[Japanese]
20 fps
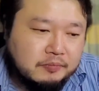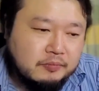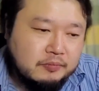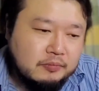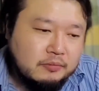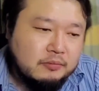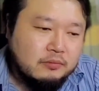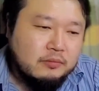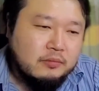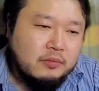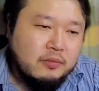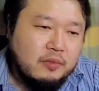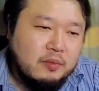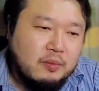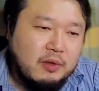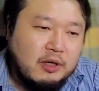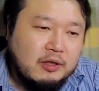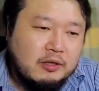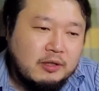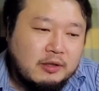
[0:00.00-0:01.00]
うん、
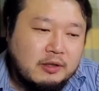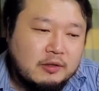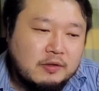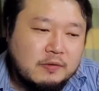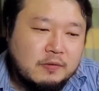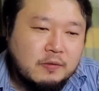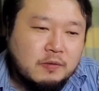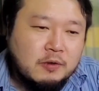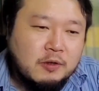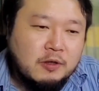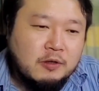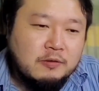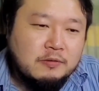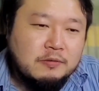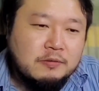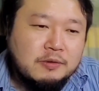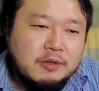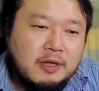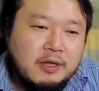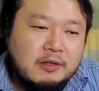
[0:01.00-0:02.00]
まあただその
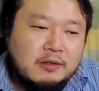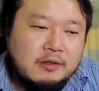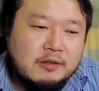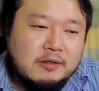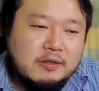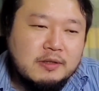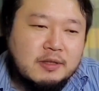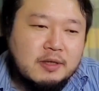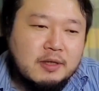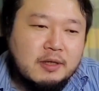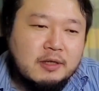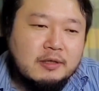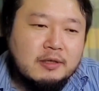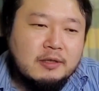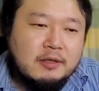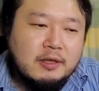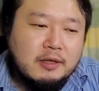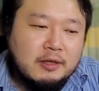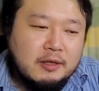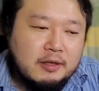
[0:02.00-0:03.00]
普段使
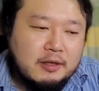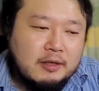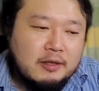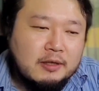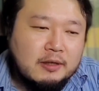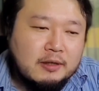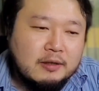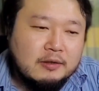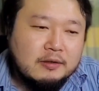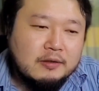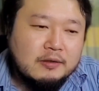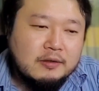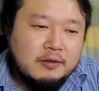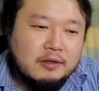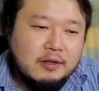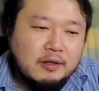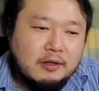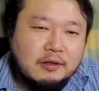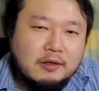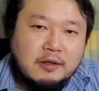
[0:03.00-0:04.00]
いで
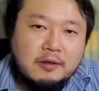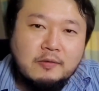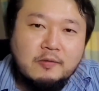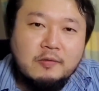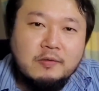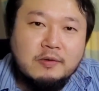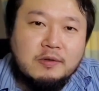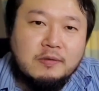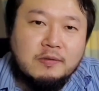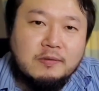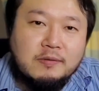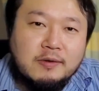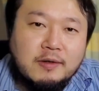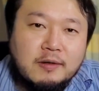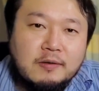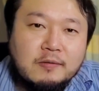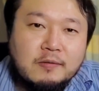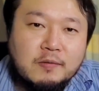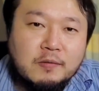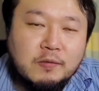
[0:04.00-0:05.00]
やっていくっていうように
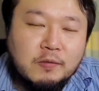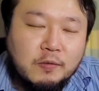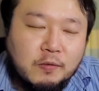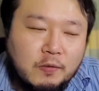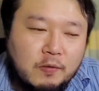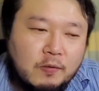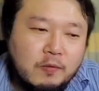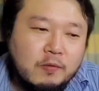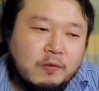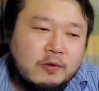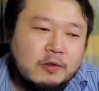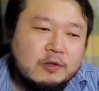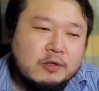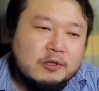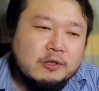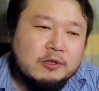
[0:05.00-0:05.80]
なると、